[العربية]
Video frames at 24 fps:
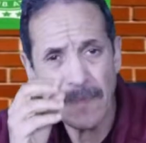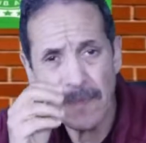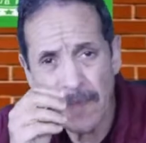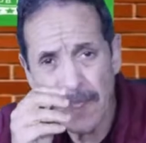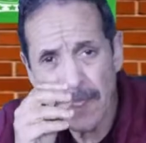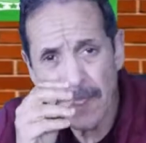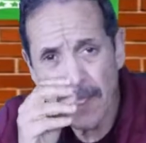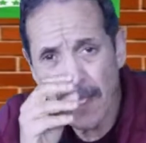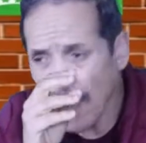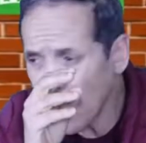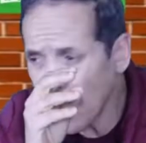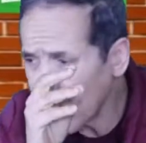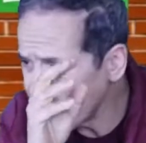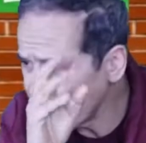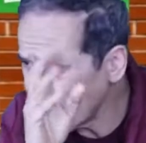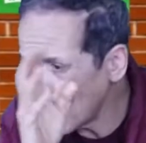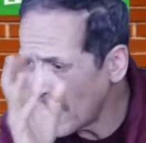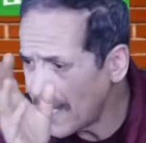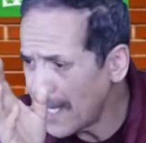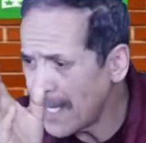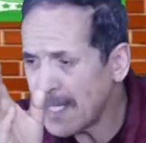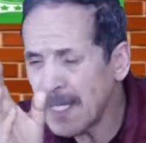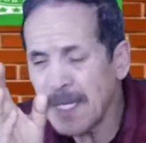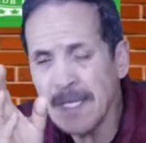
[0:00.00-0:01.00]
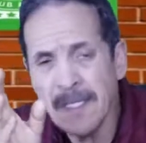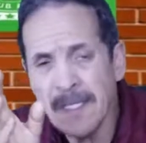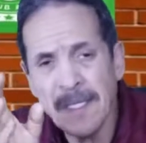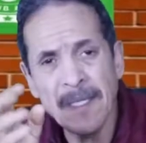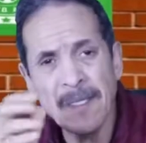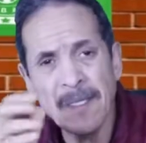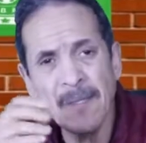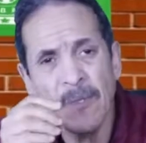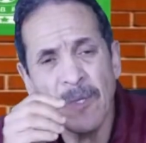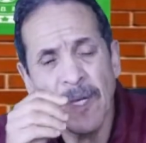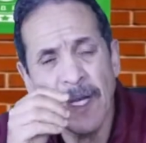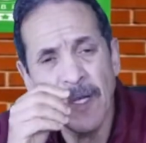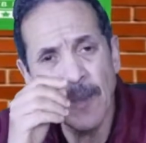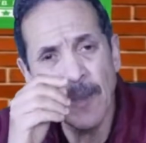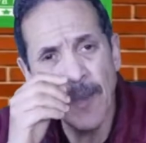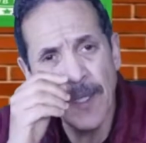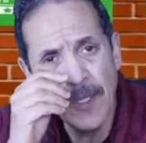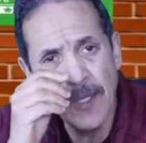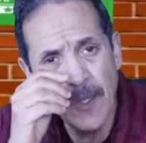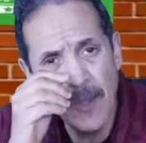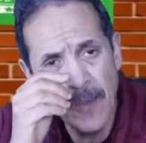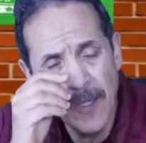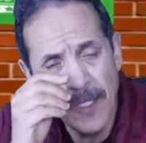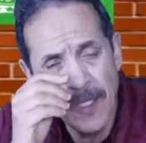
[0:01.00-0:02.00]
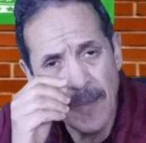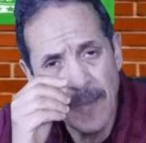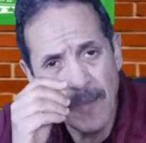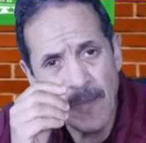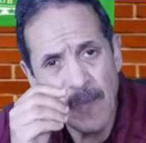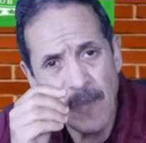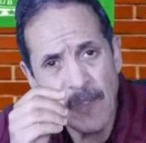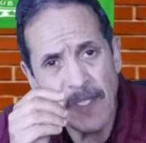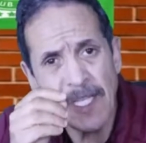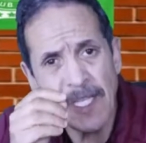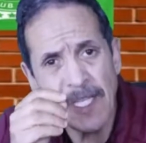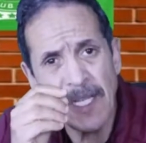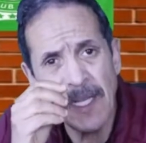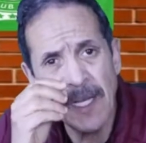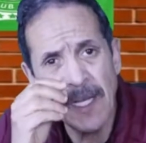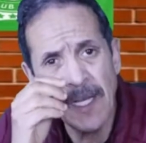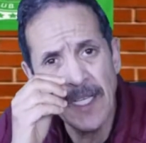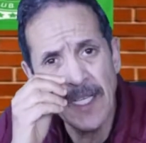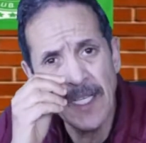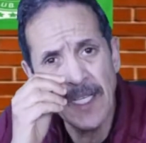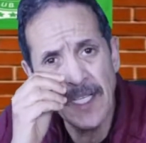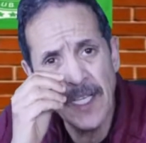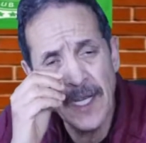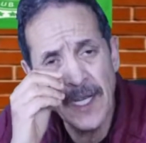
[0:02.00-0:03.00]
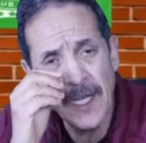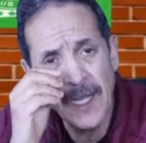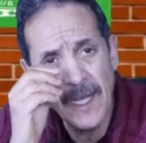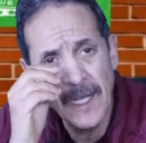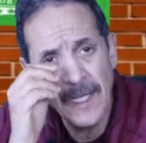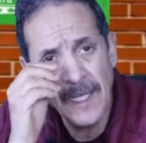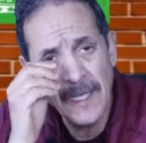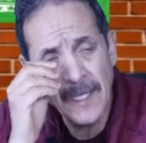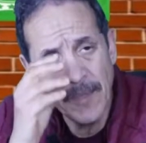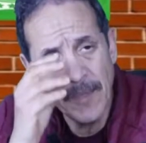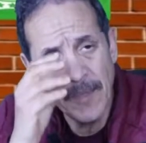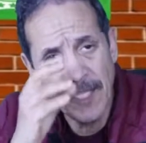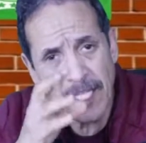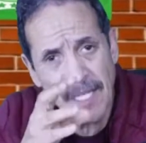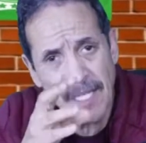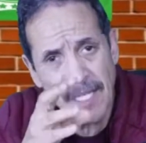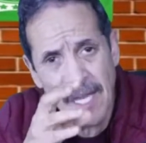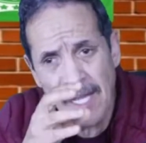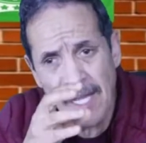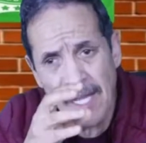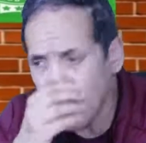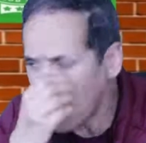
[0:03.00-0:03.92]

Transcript: خرجوا علنا وقالوا بانه نكتب مسيد راه قدم شكايه